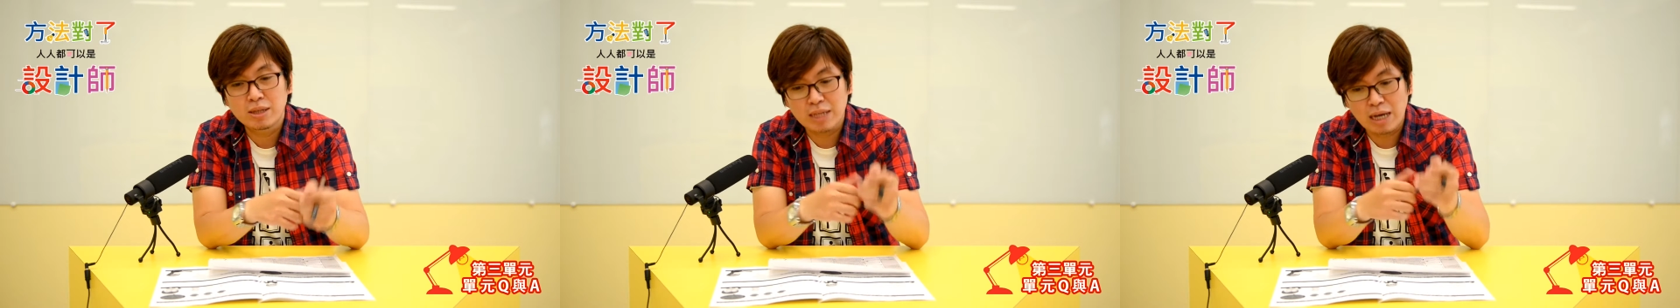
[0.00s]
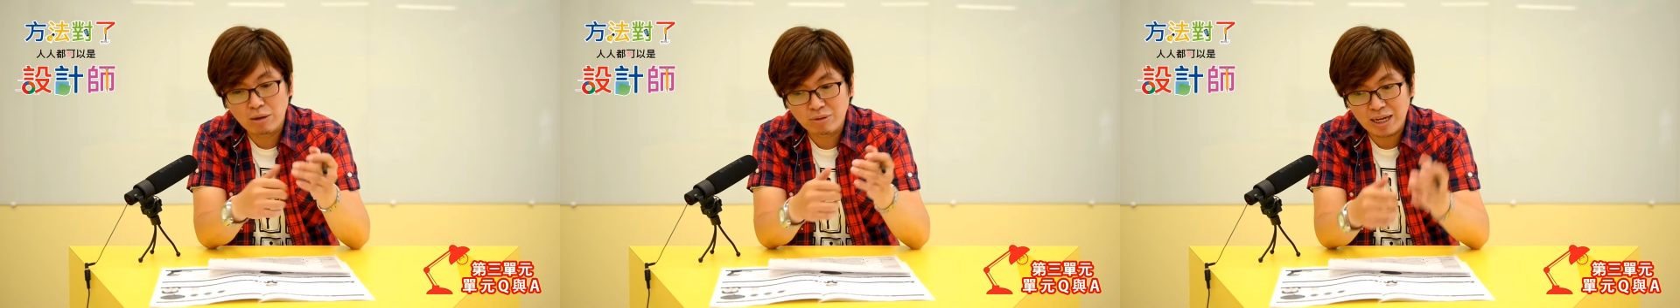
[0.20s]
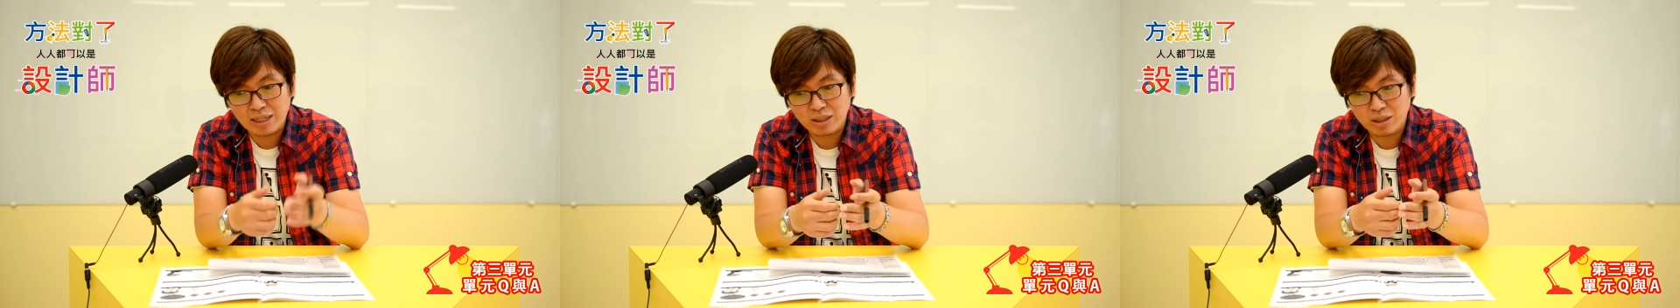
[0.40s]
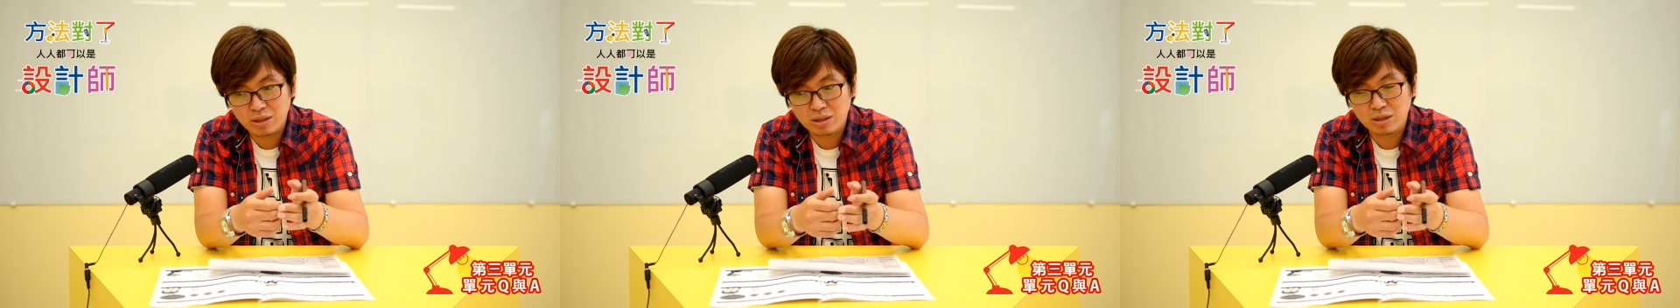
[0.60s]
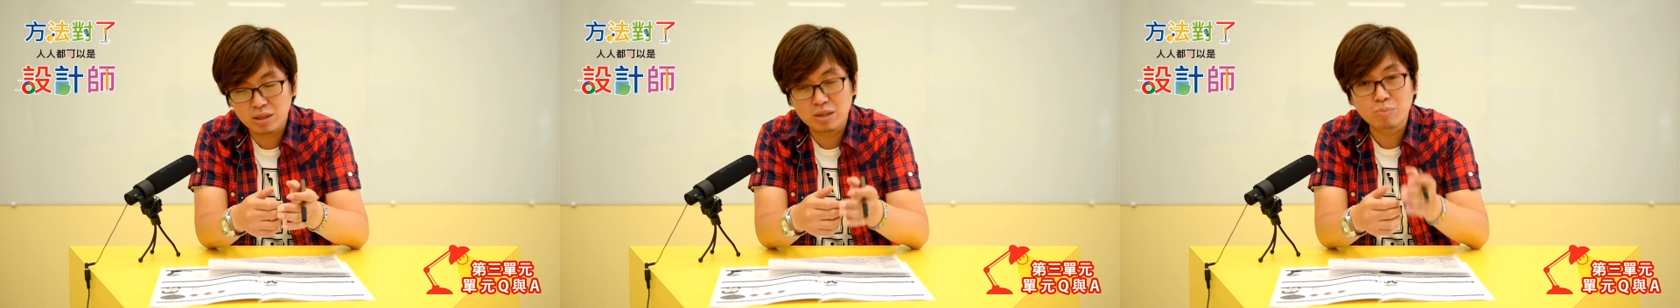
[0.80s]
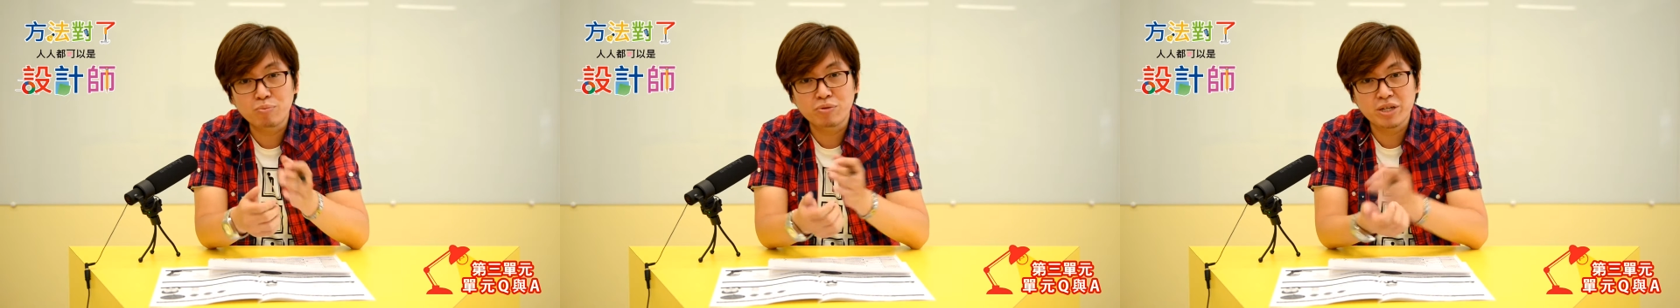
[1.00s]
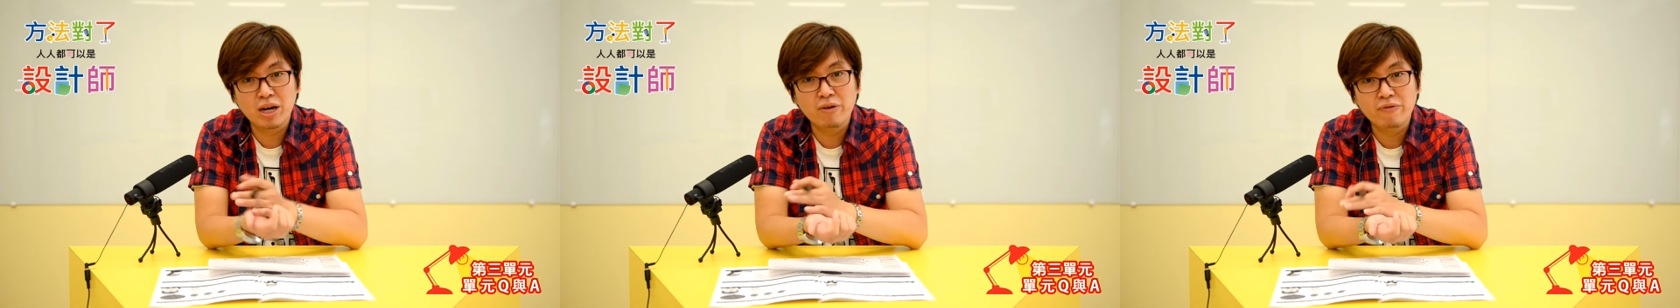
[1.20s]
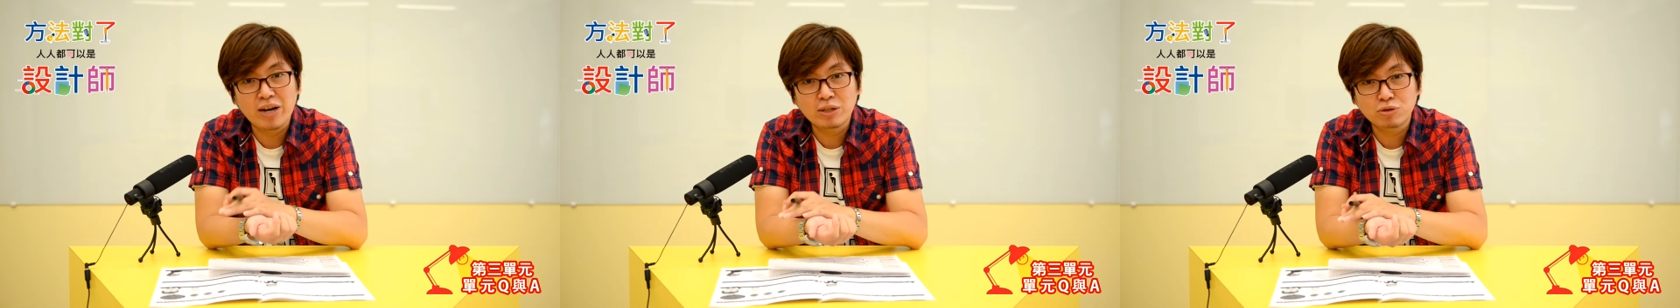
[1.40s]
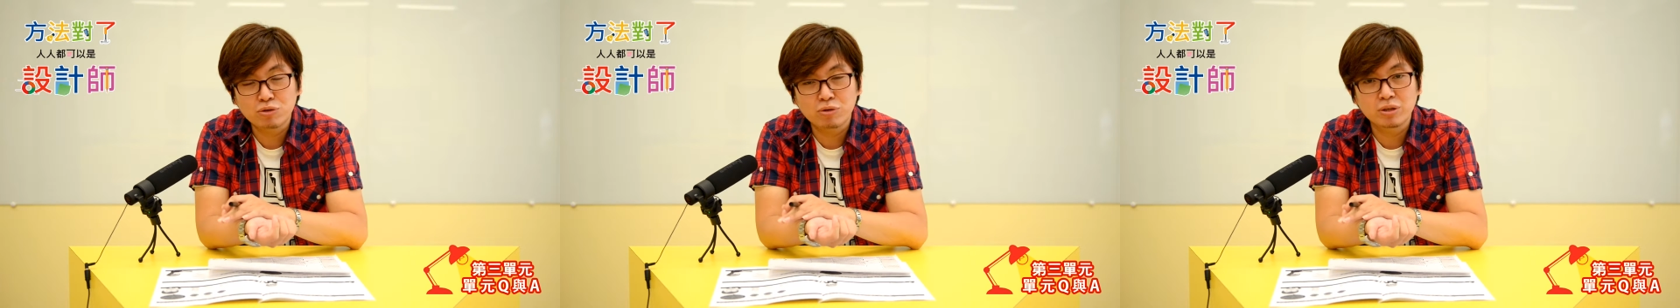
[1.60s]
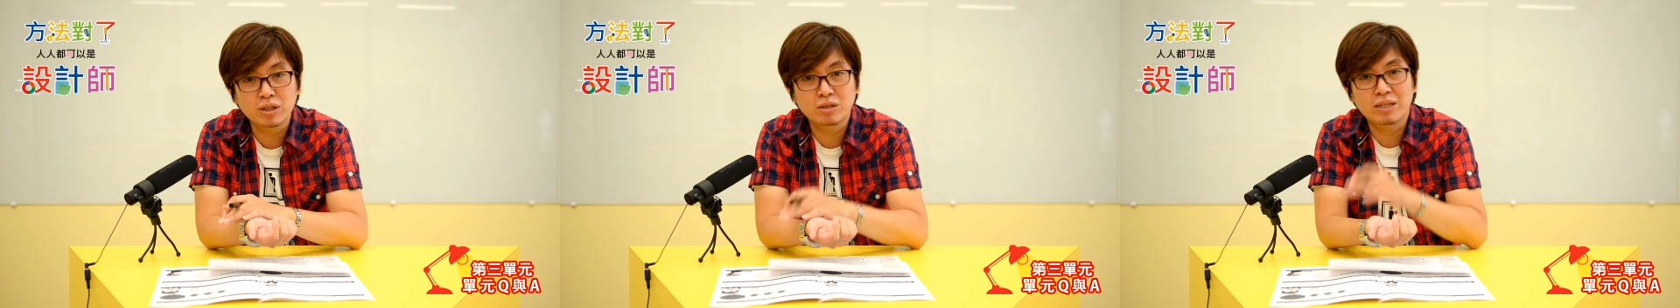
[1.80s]
然后哪些事情是不要犯
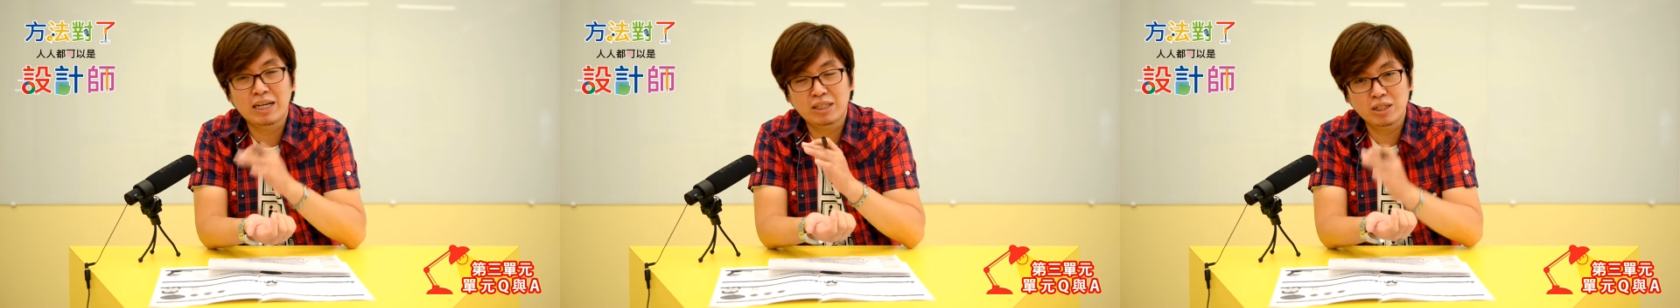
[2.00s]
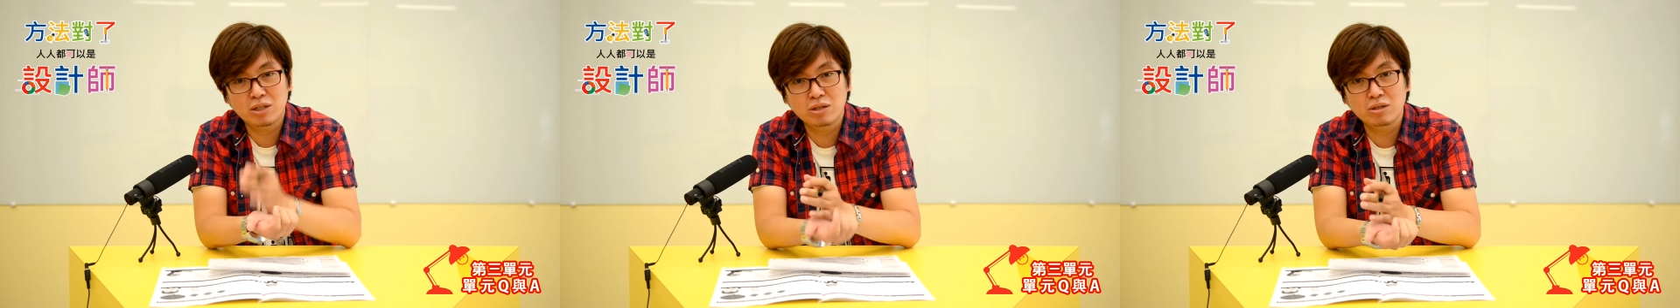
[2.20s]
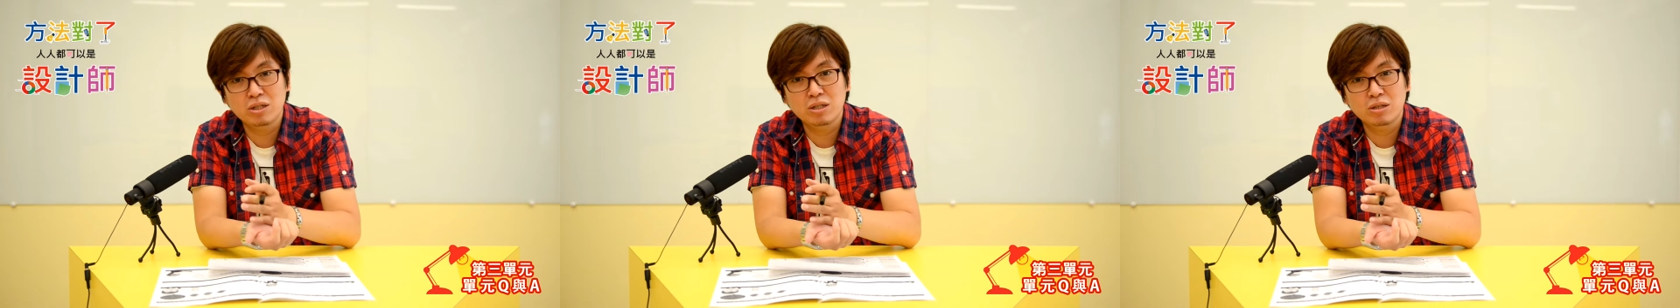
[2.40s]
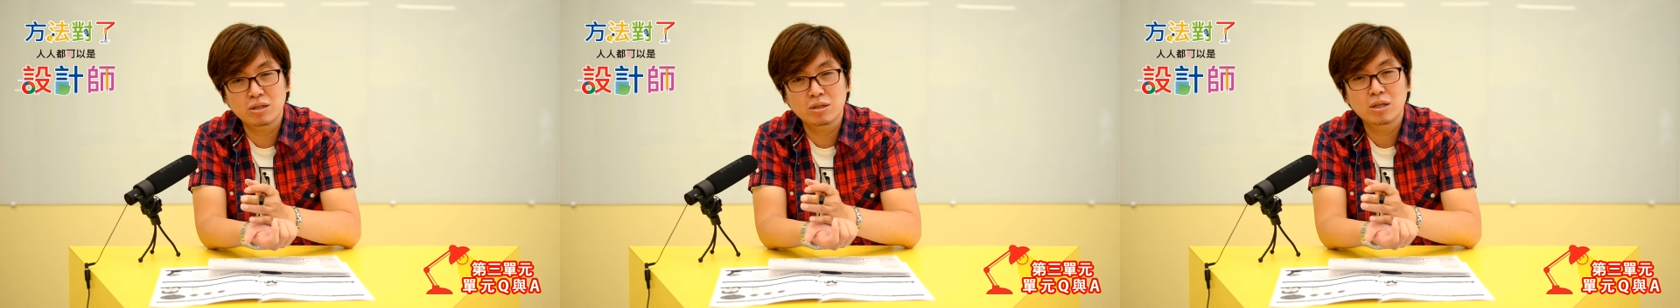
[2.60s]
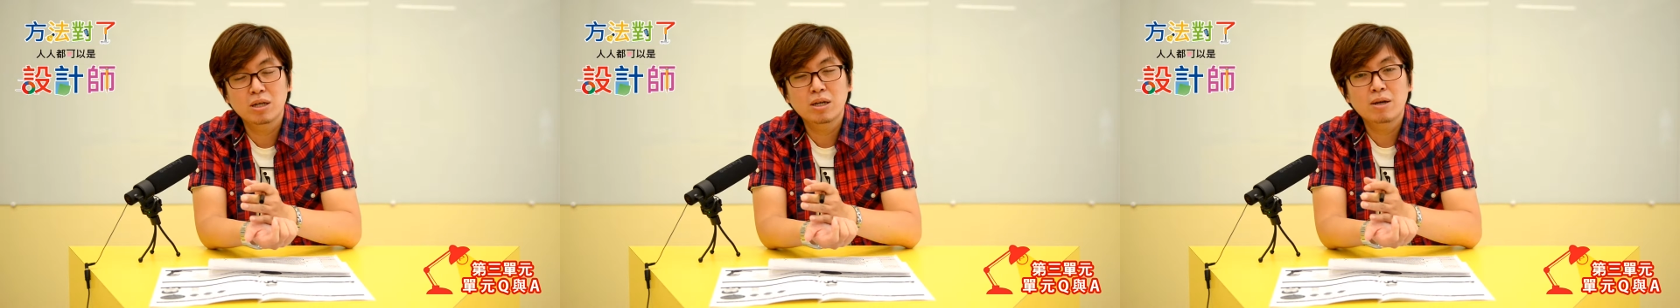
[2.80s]
错的？哪些事情是？